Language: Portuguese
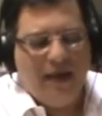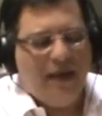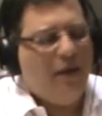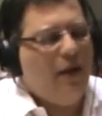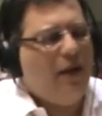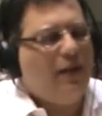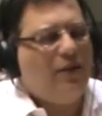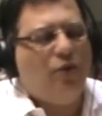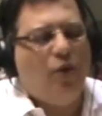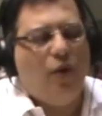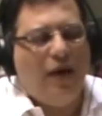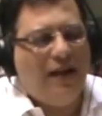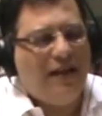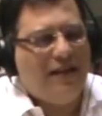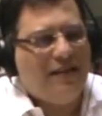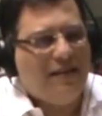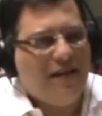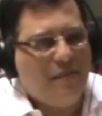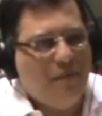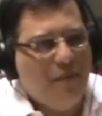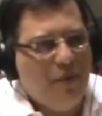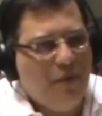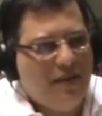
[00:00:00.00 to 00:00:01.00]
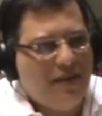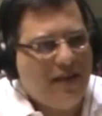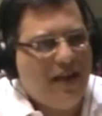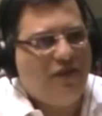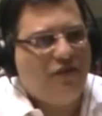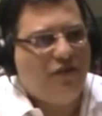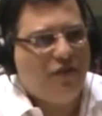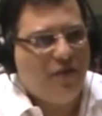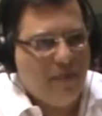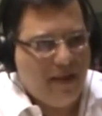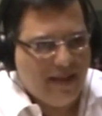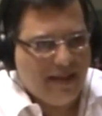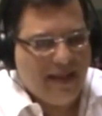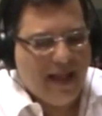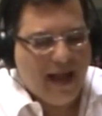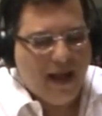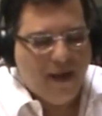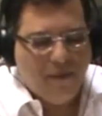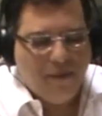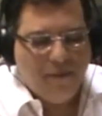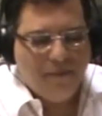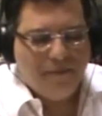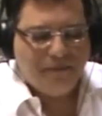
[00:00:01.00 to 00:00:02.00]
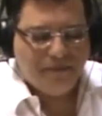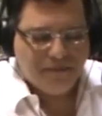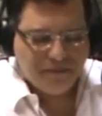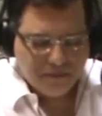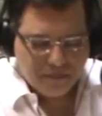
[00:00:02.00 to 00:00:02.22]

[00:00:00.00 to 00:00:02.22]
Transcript: Eu adoro essa música, é instrumental,